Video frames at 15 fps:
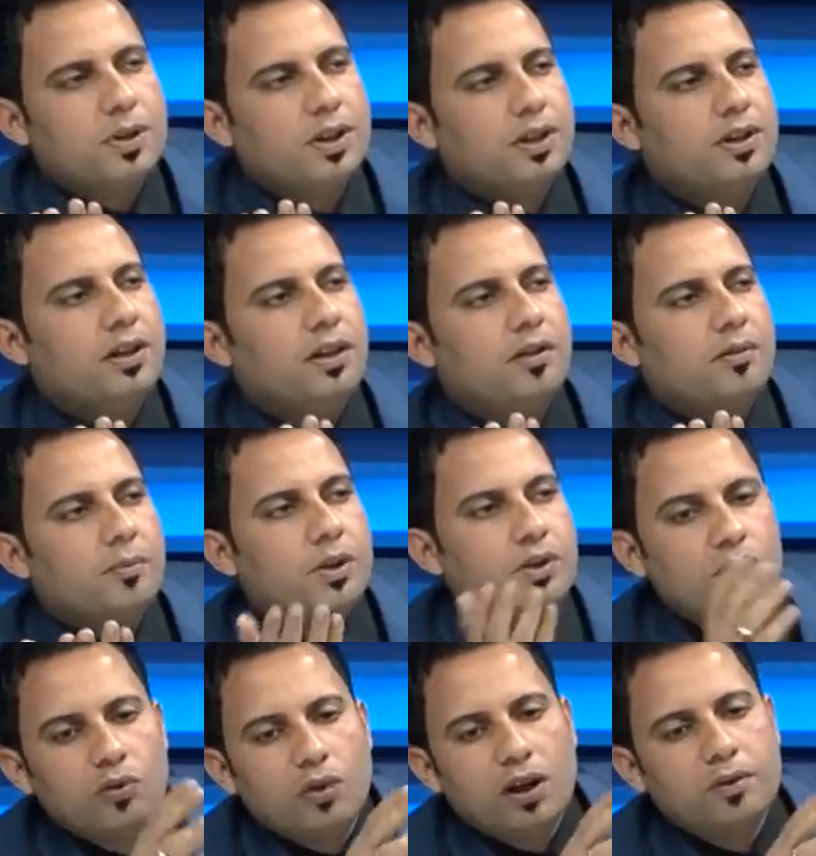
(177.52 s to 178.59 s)
عده
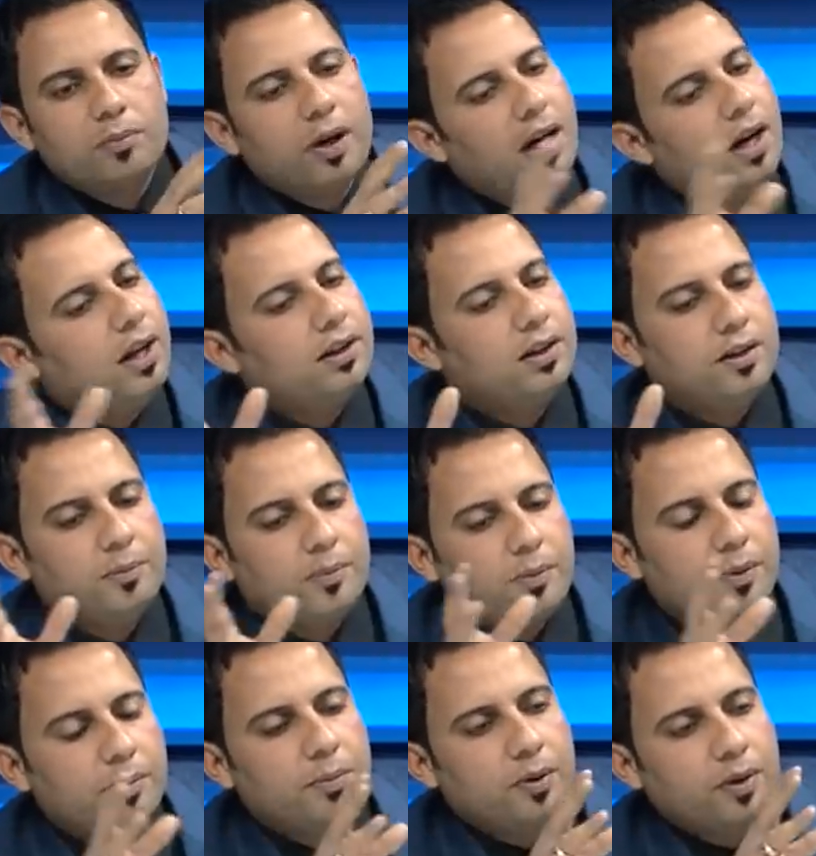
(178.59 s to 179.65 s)
بس الولد ما ادري
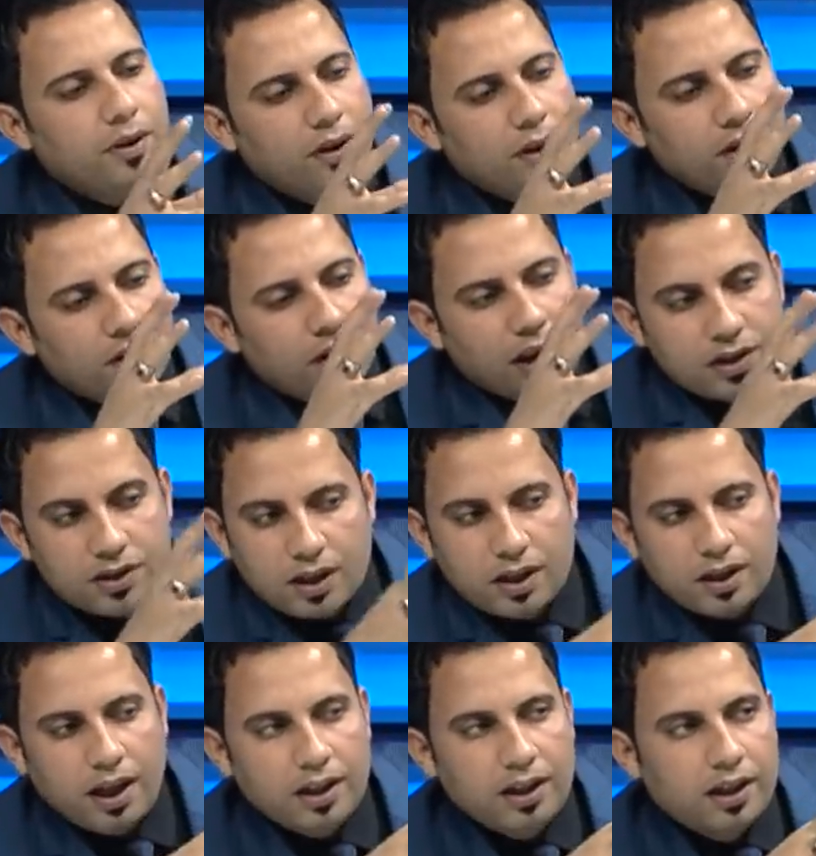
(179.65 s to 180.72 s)
اذا
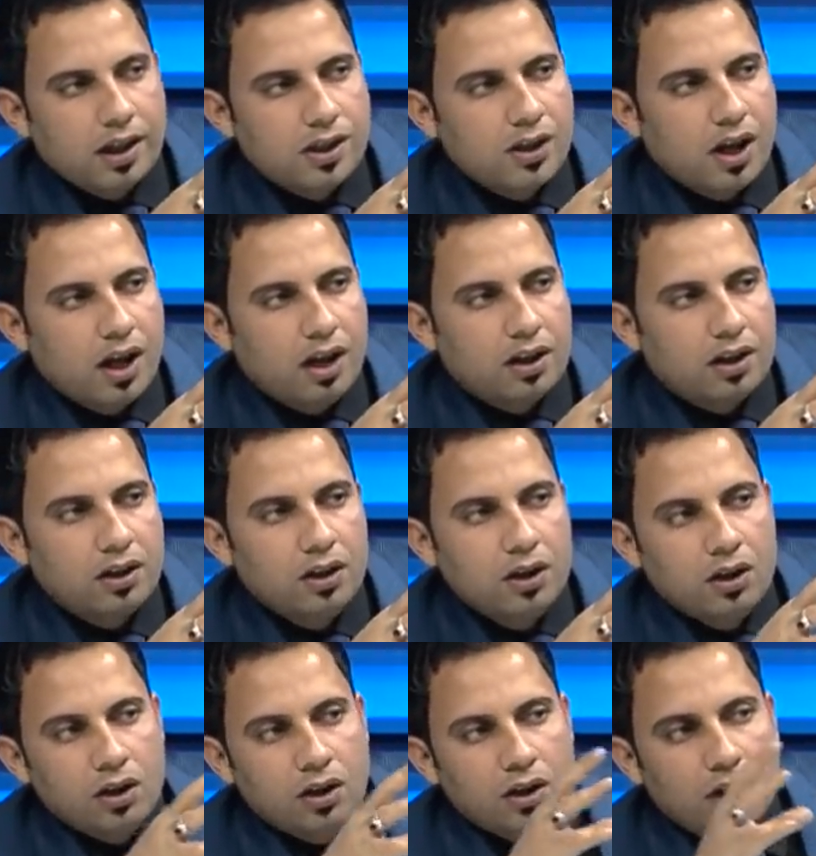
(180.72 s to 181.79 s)
سالنا عليه كشاعر
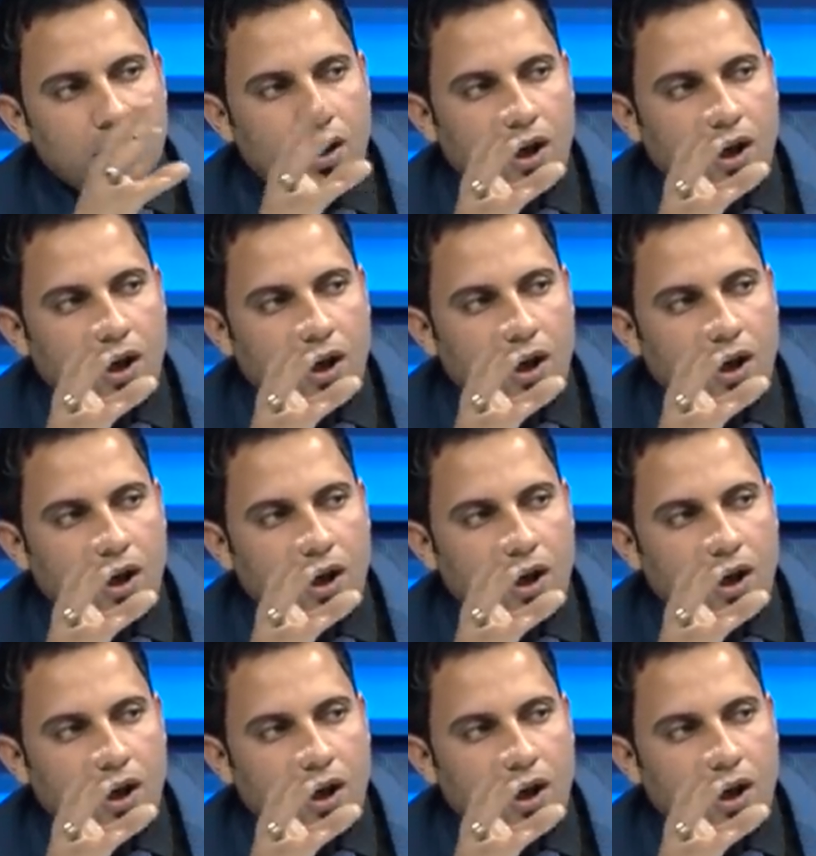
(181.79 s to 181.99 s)
ايه آه، كشاعر